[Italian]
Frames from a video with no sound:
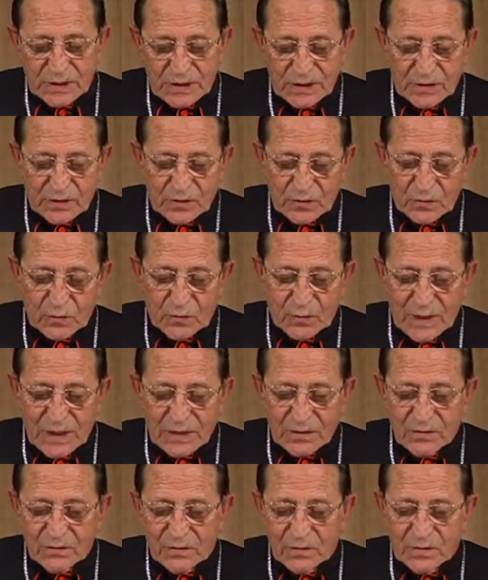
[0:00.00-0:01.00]
diritto
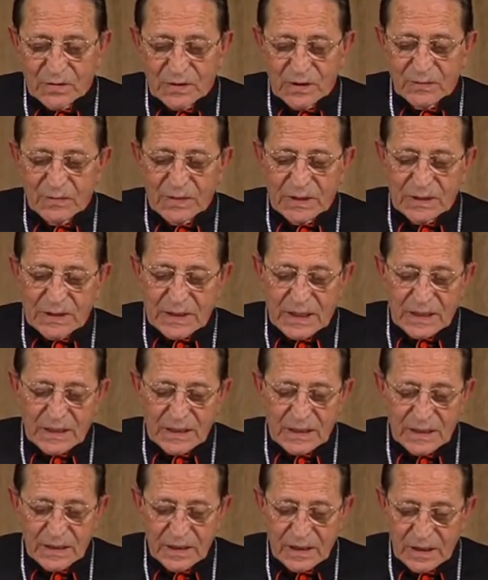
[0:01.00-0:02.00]
umano
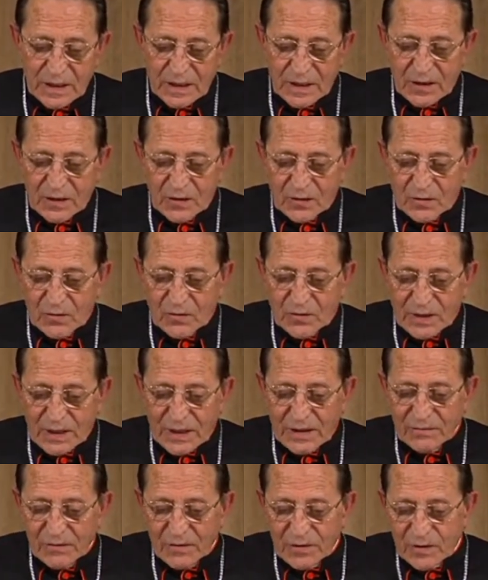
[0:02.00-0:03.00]
fondamentale con
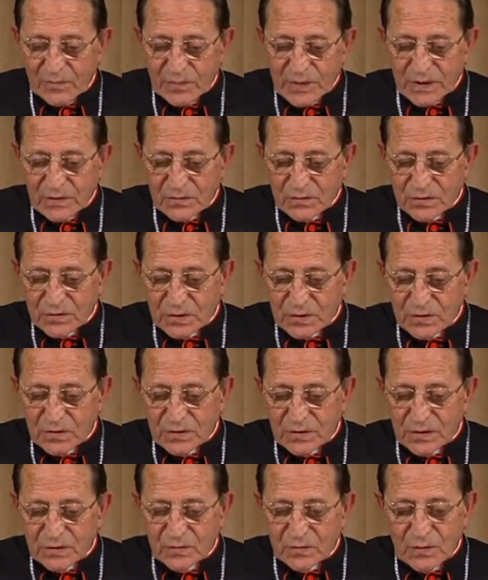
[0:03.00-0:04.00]
gravi
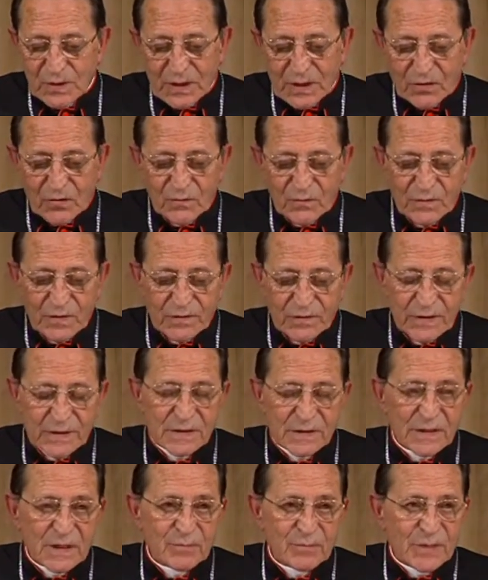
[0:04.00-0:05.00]
repercussioni sulla
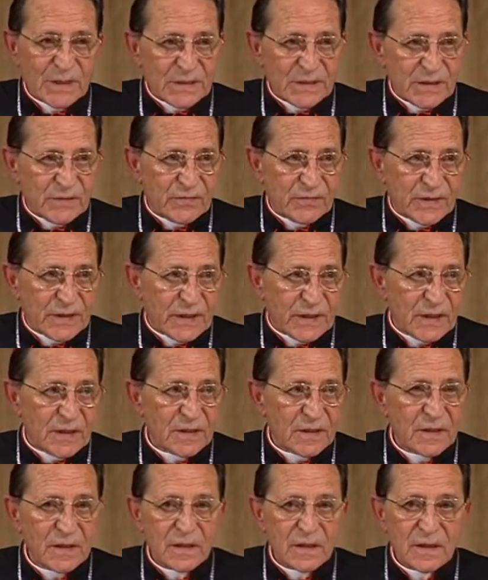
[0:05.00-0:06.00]
convivenza pacifica.
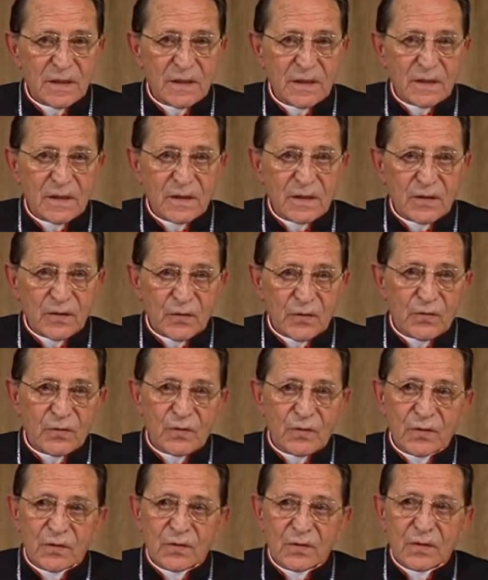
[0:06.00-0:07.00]

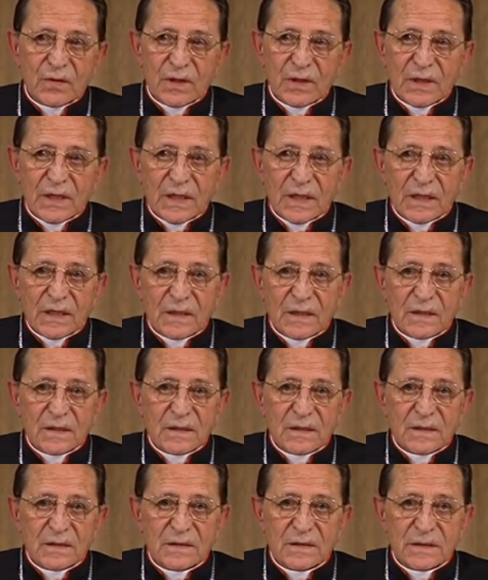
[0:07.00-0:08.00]
Chiudo la
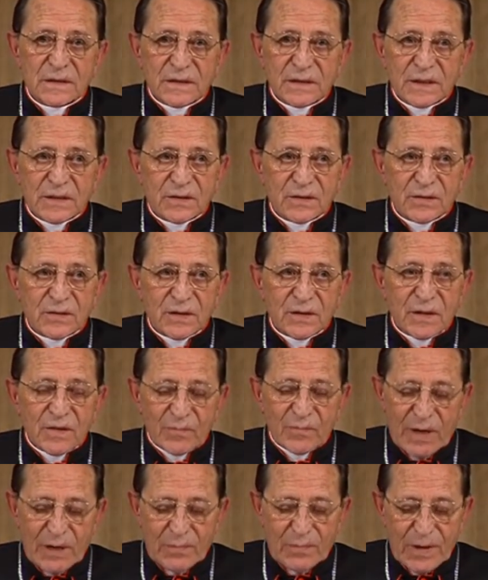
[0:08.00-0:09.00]
citazione
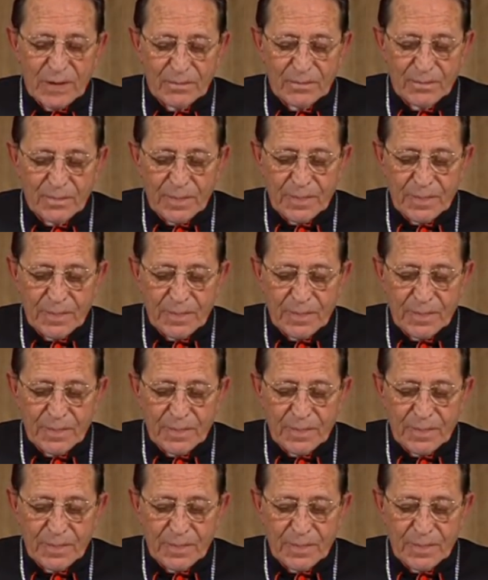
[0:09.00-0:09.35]
del Papa.